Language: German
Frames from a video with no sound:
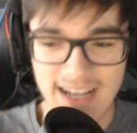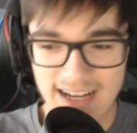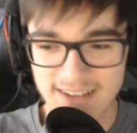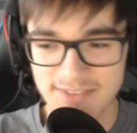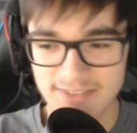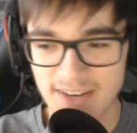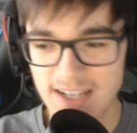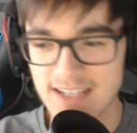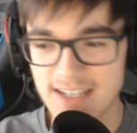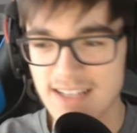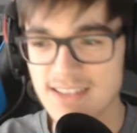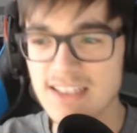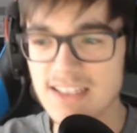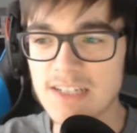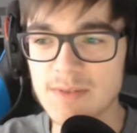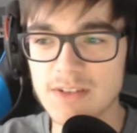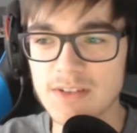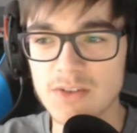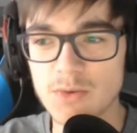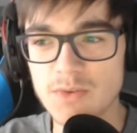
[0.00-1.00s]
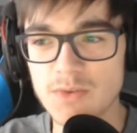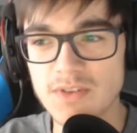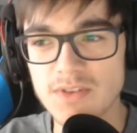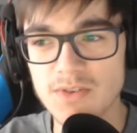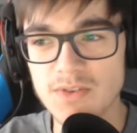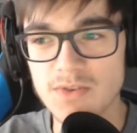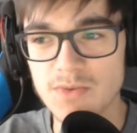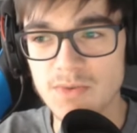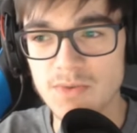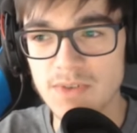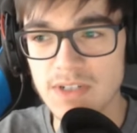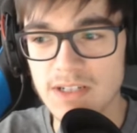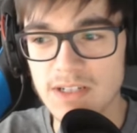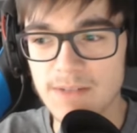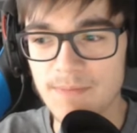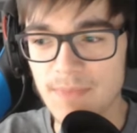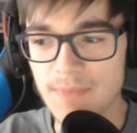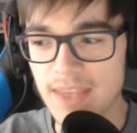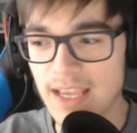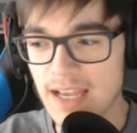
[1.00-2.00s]
vielleicht hat es nicht mit Lohn zu tun, ne?
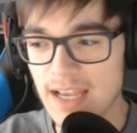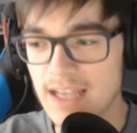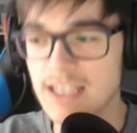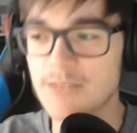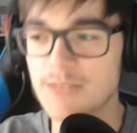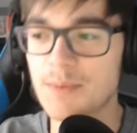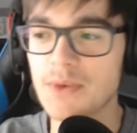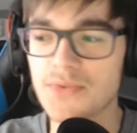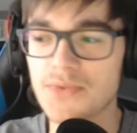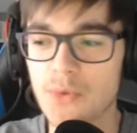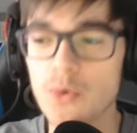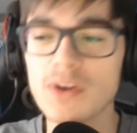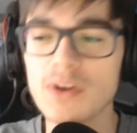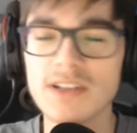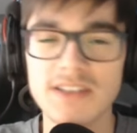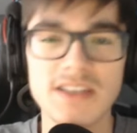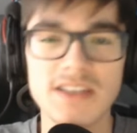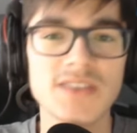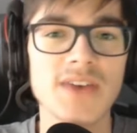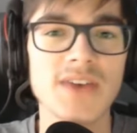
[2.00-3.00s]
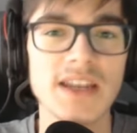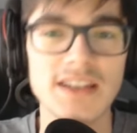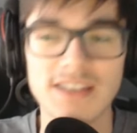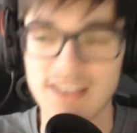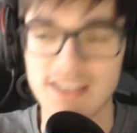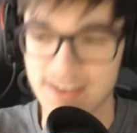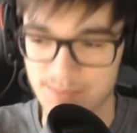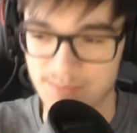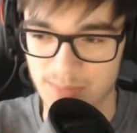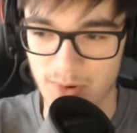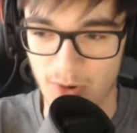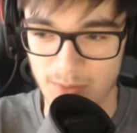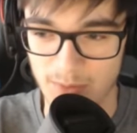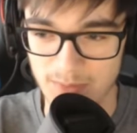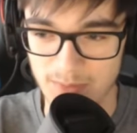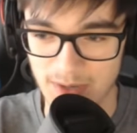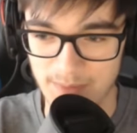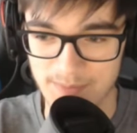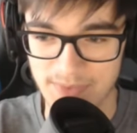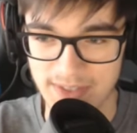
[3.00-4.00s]
Ich bin froh, dass ich es fertig bekommen
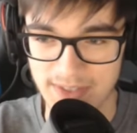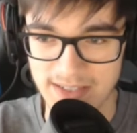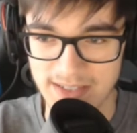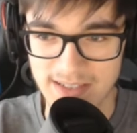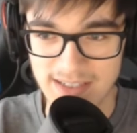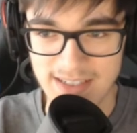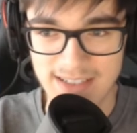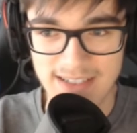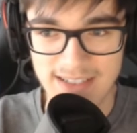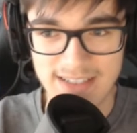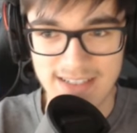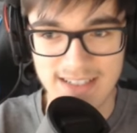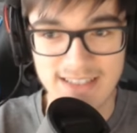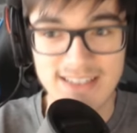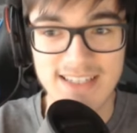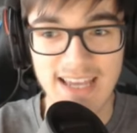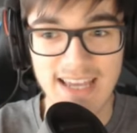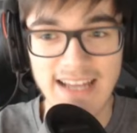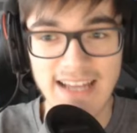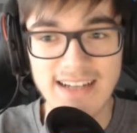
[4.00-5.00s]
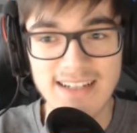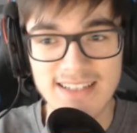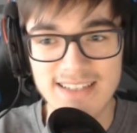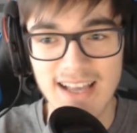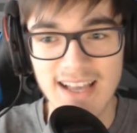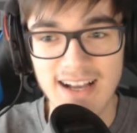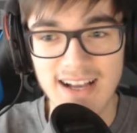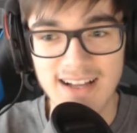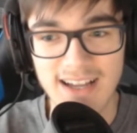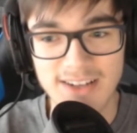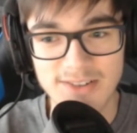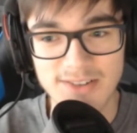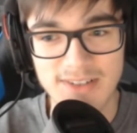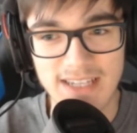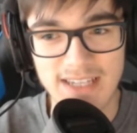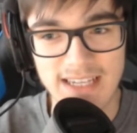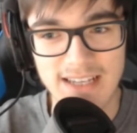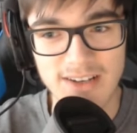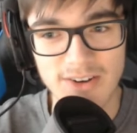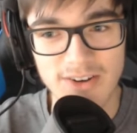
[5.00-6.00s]
habe, ne? Dass ich endlich sagen kann,
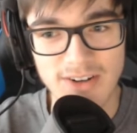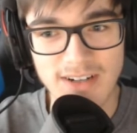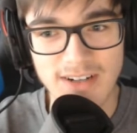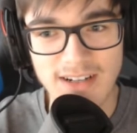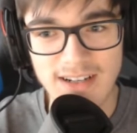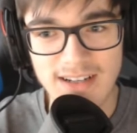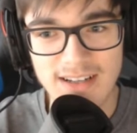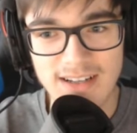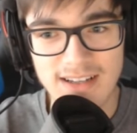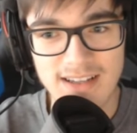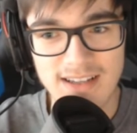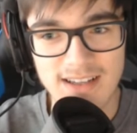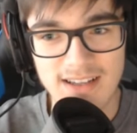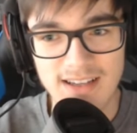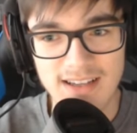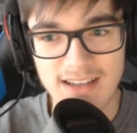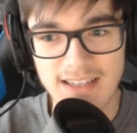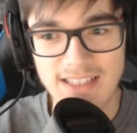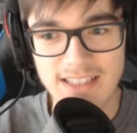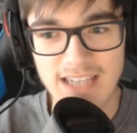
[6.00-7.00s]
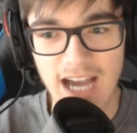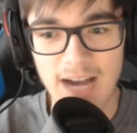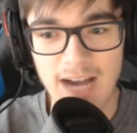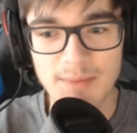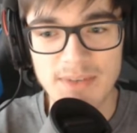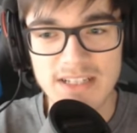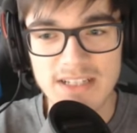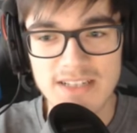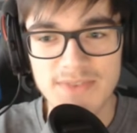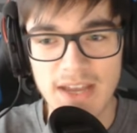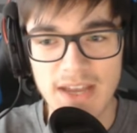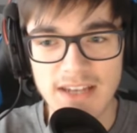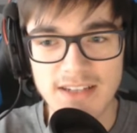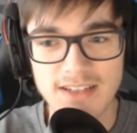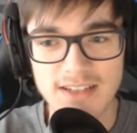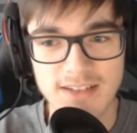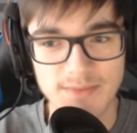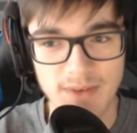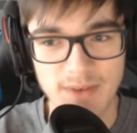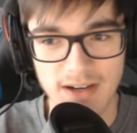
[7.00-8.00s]
okay, lol, ich habe das fertig
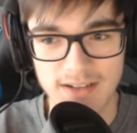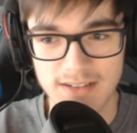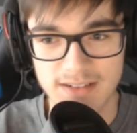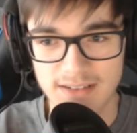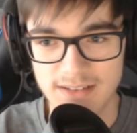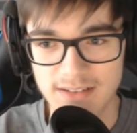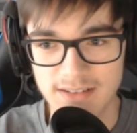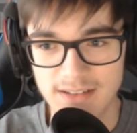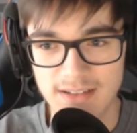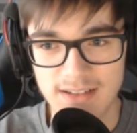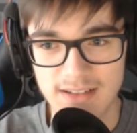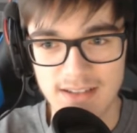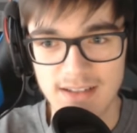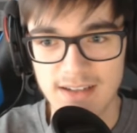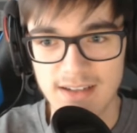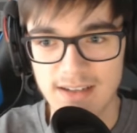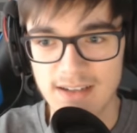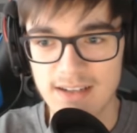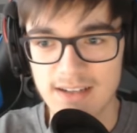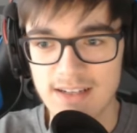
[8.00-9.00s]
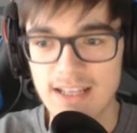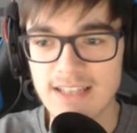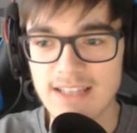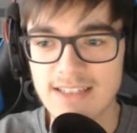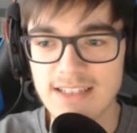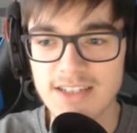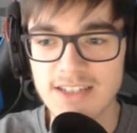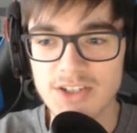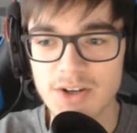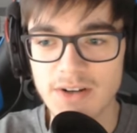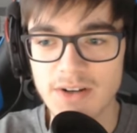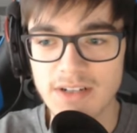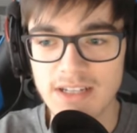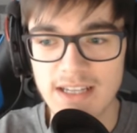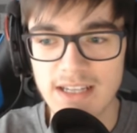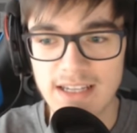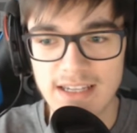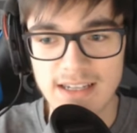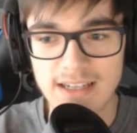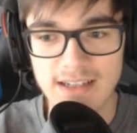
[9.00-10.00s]
gemacht, ne? Das ist schon,
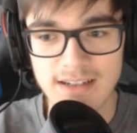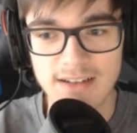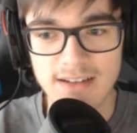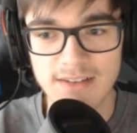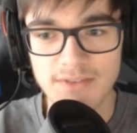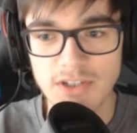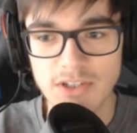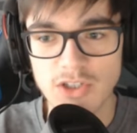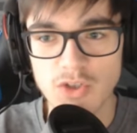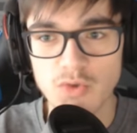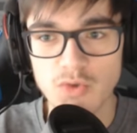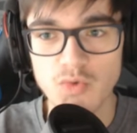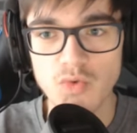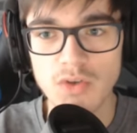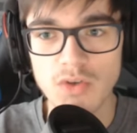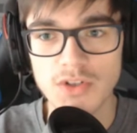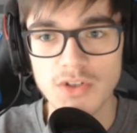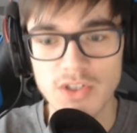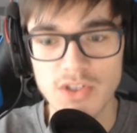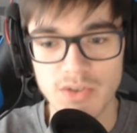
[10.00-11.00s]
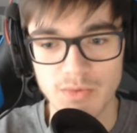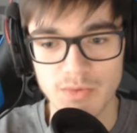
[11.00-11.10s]
äh, was Cooles, du.